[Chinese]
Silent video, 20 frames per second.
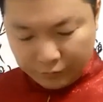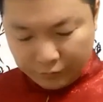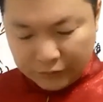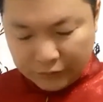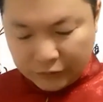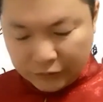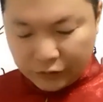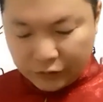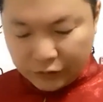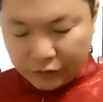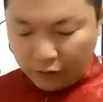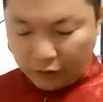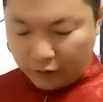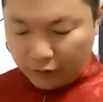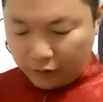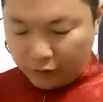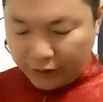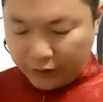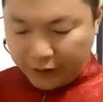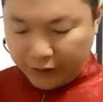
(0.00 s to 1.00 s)
就这个好
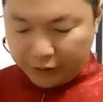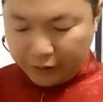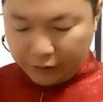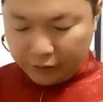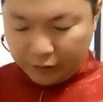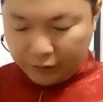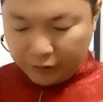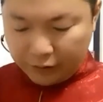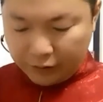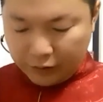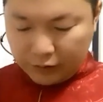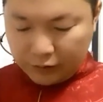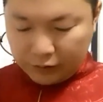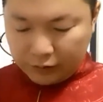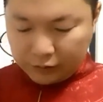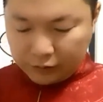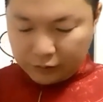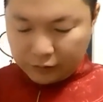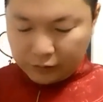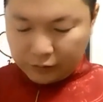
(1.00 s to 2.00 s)
了，OK。
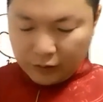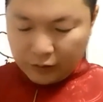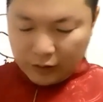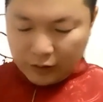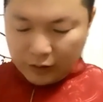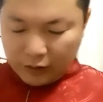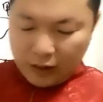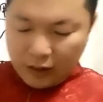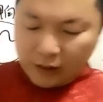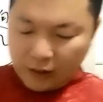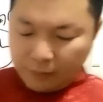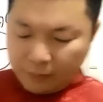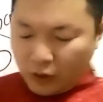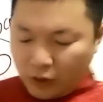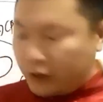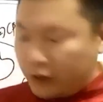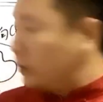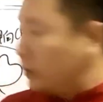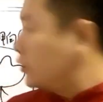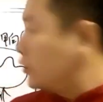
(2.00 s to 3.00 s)
嗯，那么
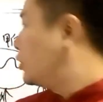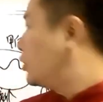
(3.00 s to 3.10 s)
很多时